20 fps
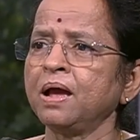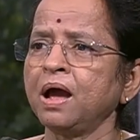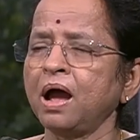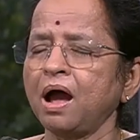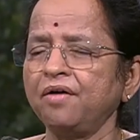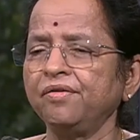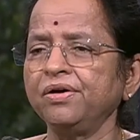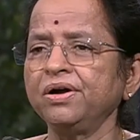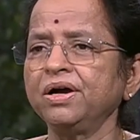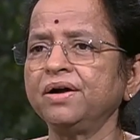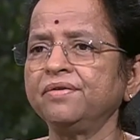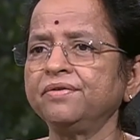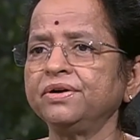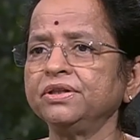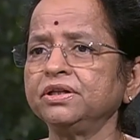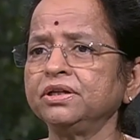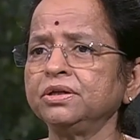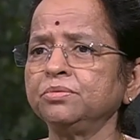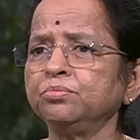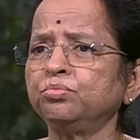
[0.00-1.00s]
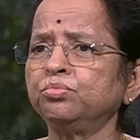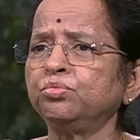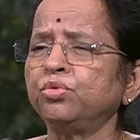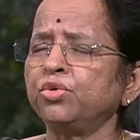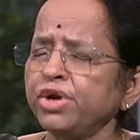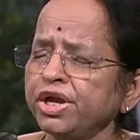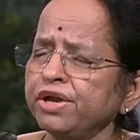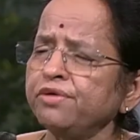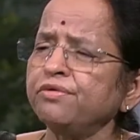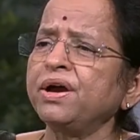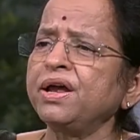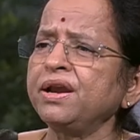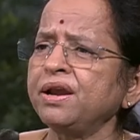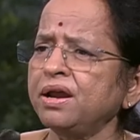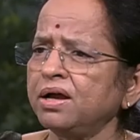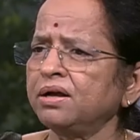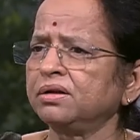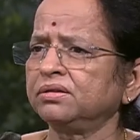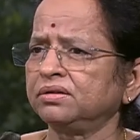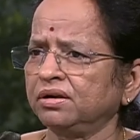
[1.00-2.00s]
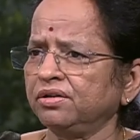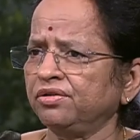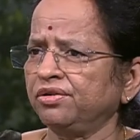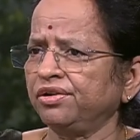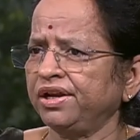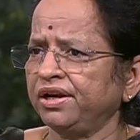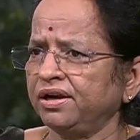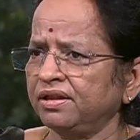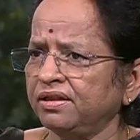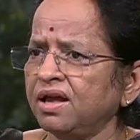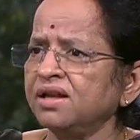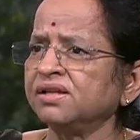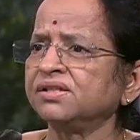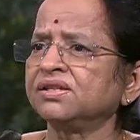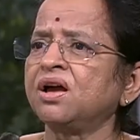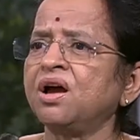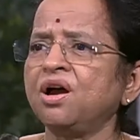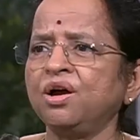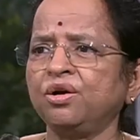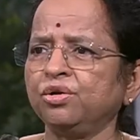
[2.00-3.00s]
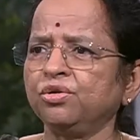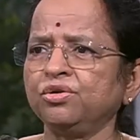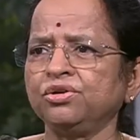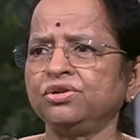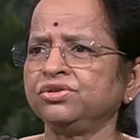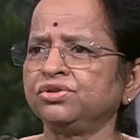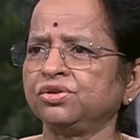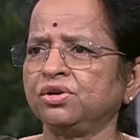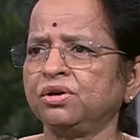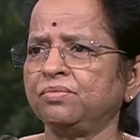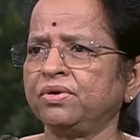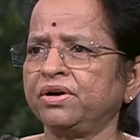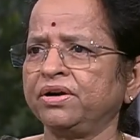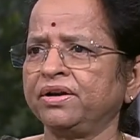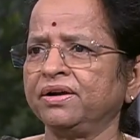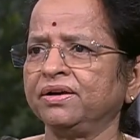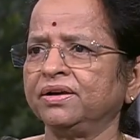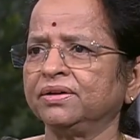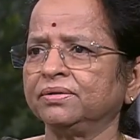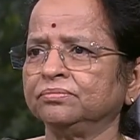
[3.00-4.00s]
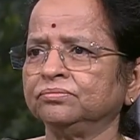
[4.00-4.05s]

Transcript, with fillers: அவங்க வந்து முடிவாக நாங்கள் தற்கொலையில் தான் சாகணும்னு சொல்ல மாட்டாங்க